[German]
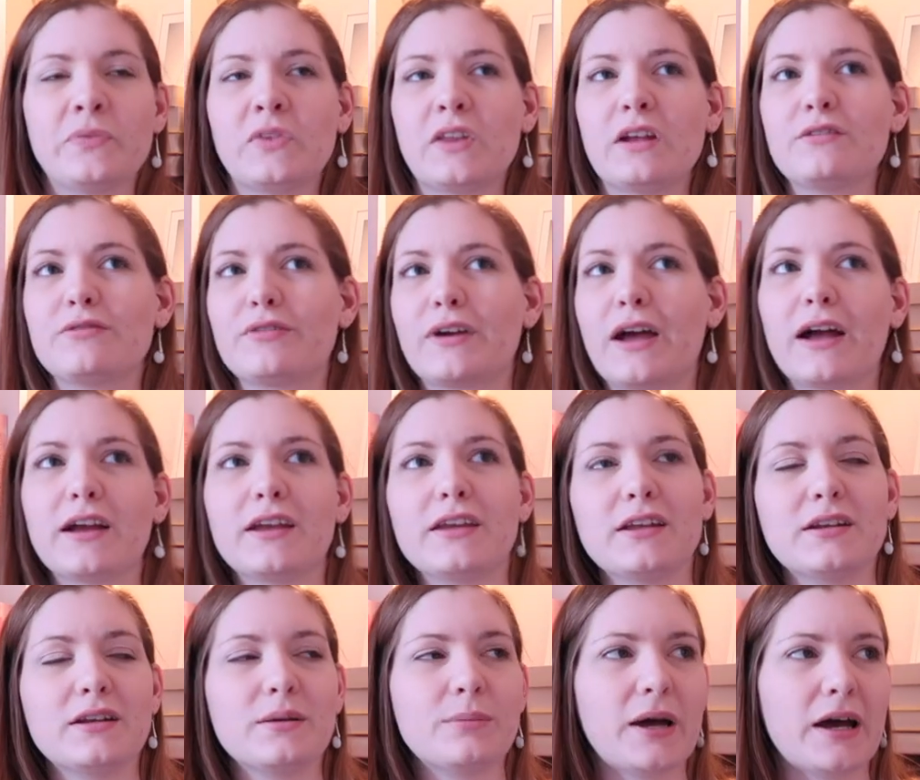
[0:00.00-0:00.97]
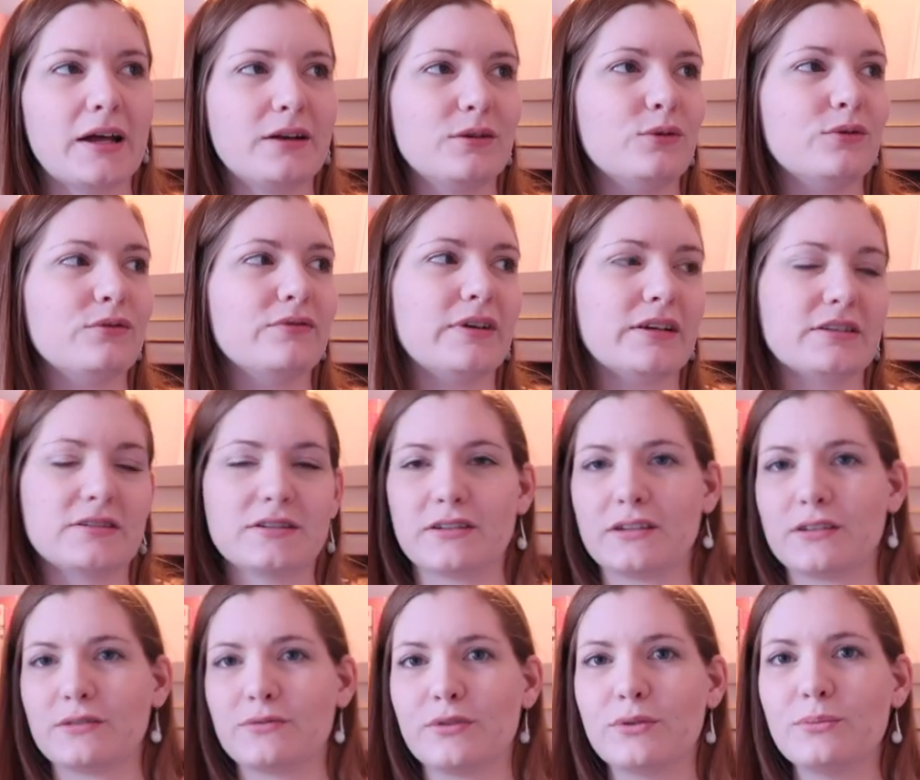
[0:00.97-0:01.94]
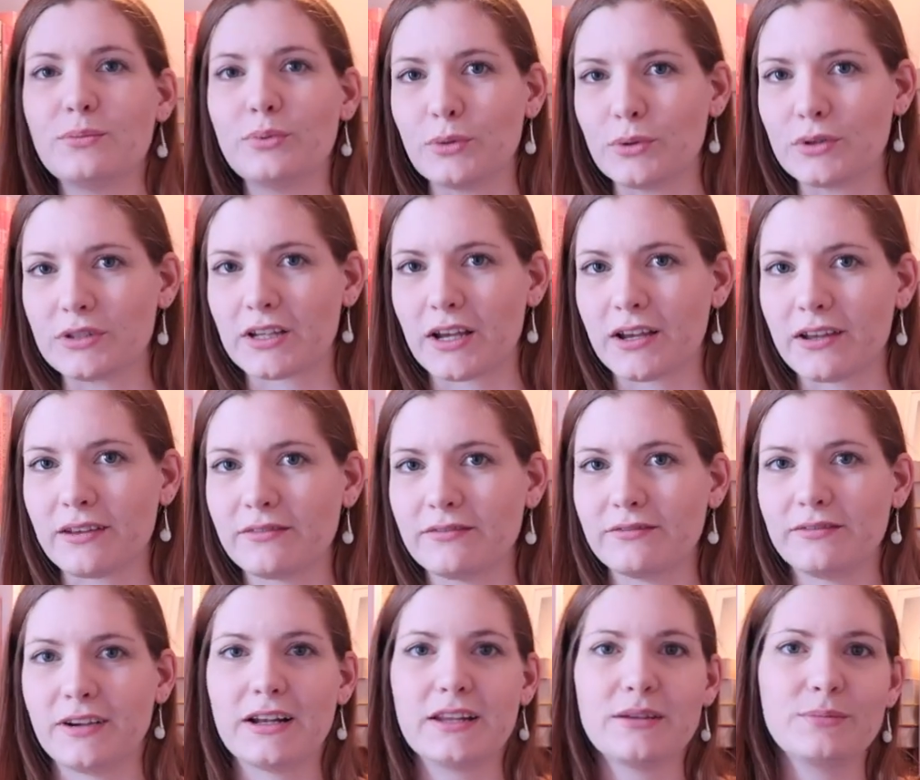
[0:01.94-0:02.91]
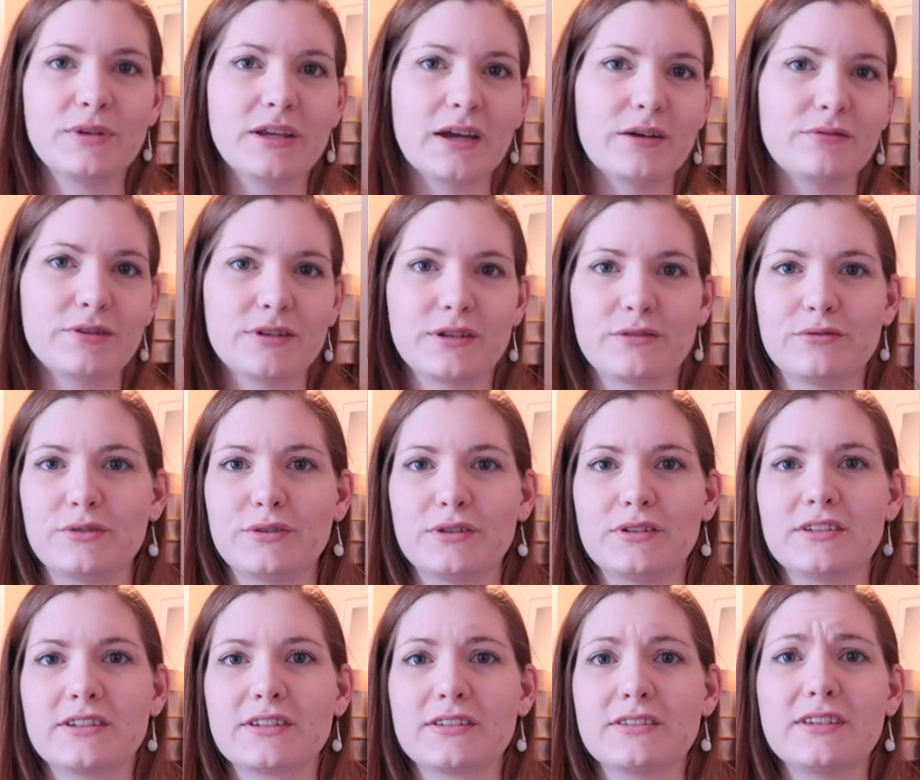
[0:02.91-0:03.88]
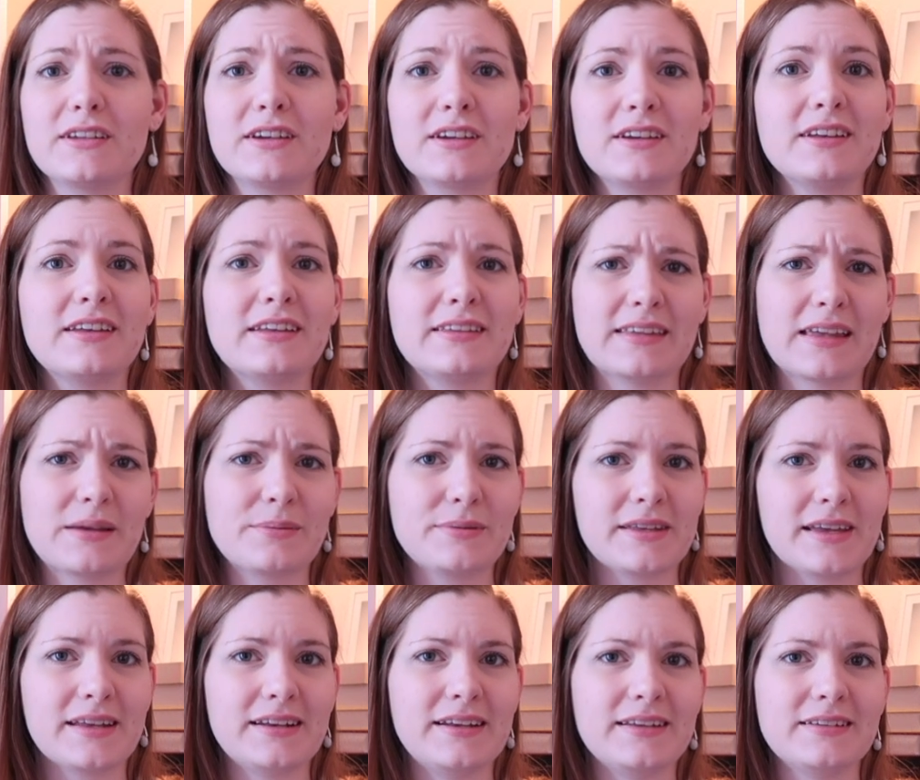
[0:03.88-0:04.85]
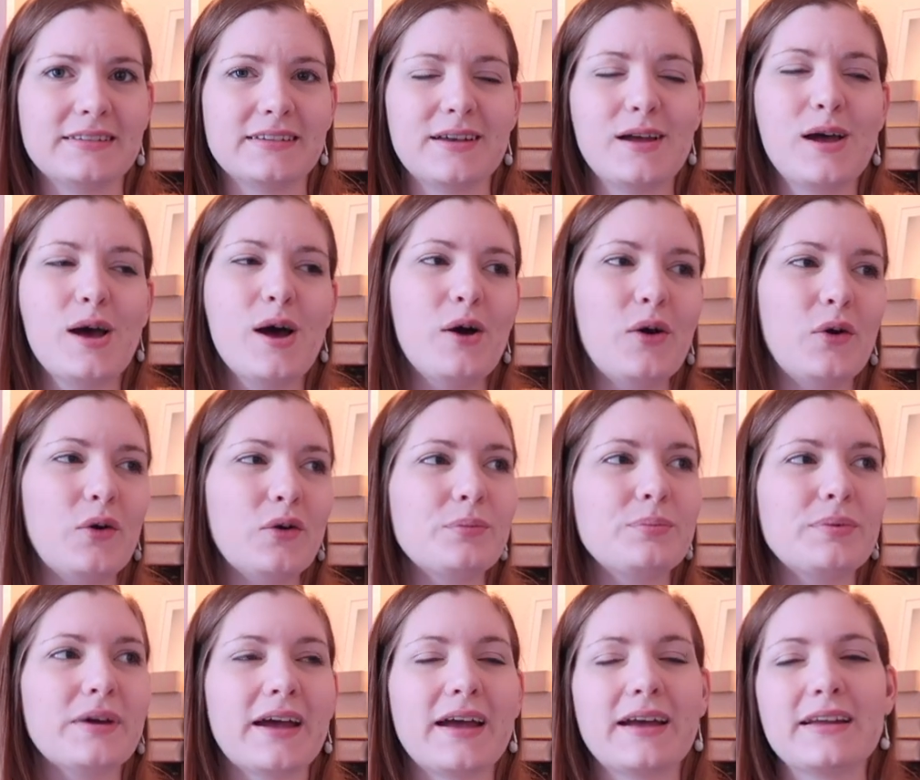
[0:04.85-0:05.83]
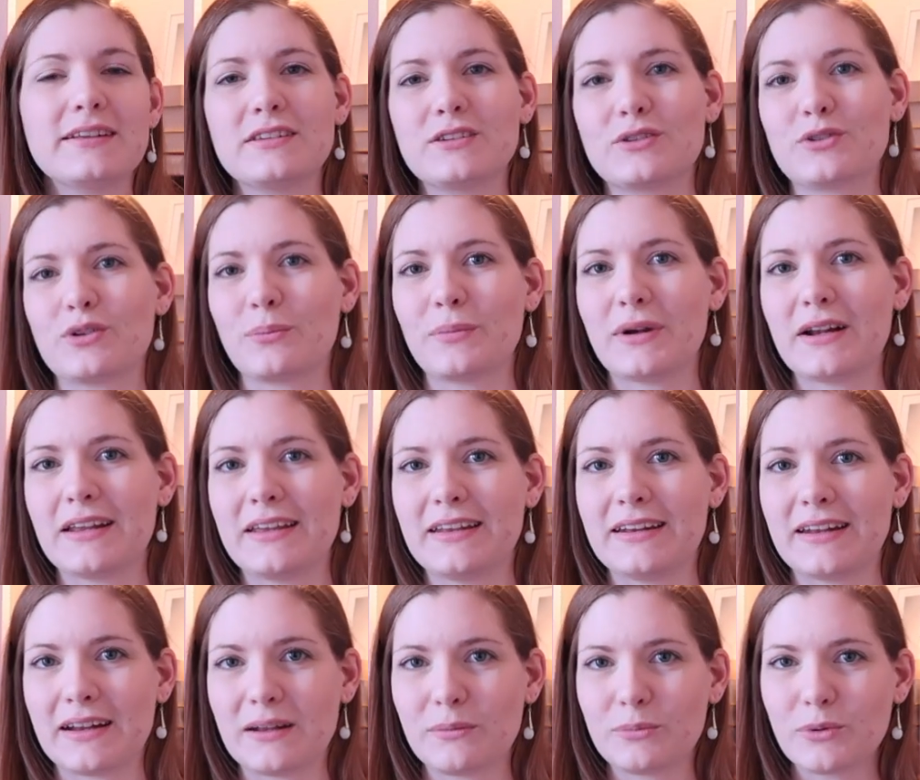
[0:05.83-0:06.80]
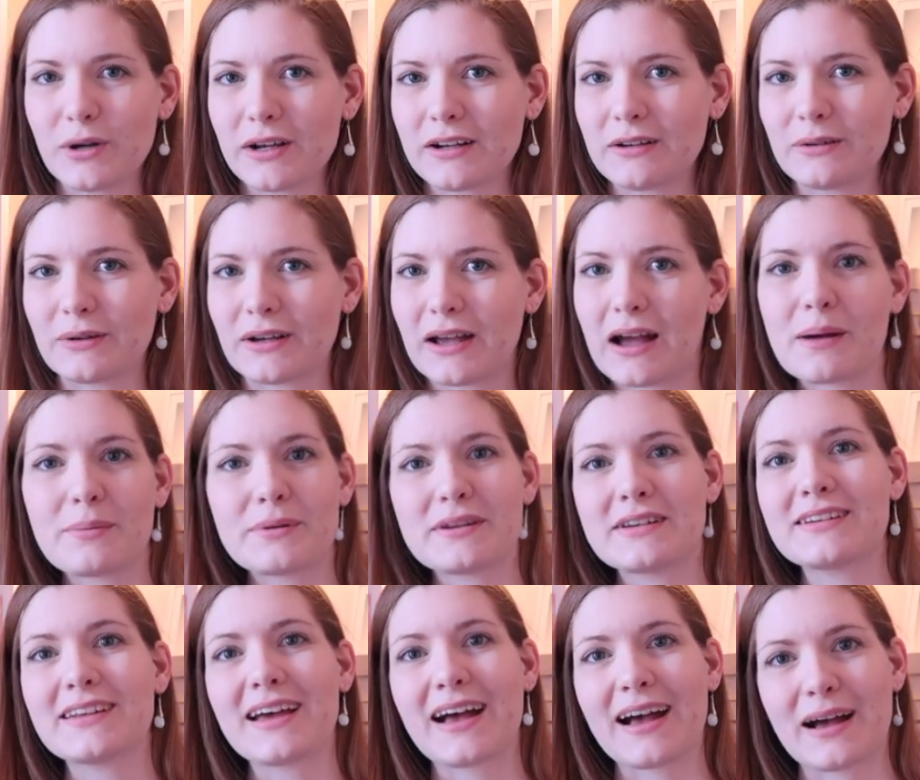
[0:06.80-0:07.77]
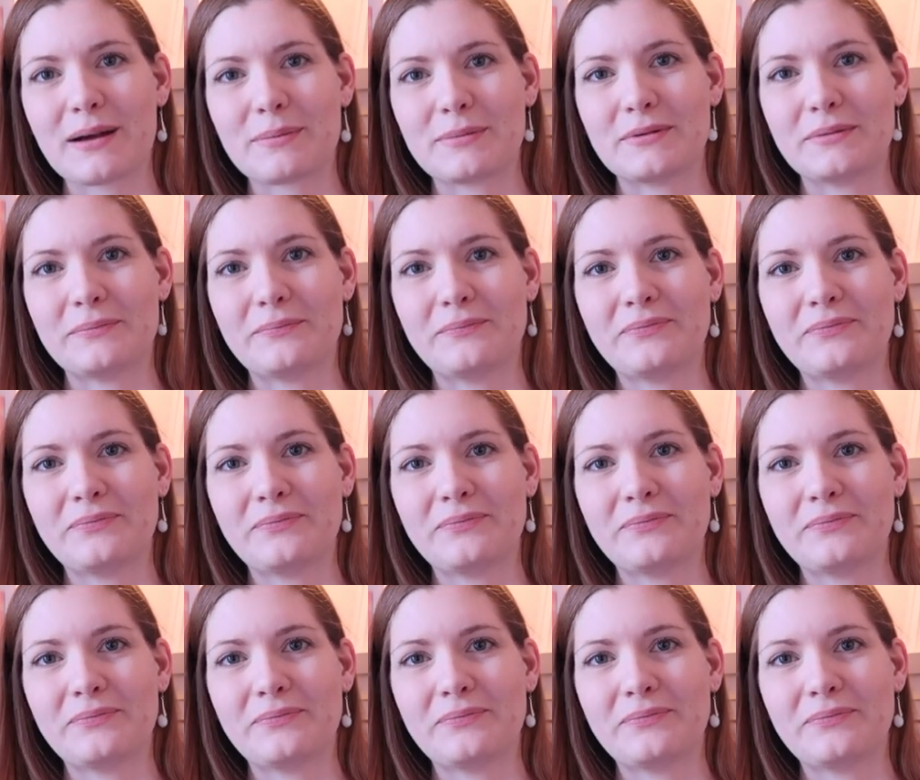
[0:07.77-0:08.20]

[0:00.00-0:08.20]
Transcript: dann frage ich in der Behandlung, was denn das für ein Buch sei, weil ich mich einfach dafür interessiere, selbst gern lese und bereits schon mal in einer Buchhandlung gearbeitet habe.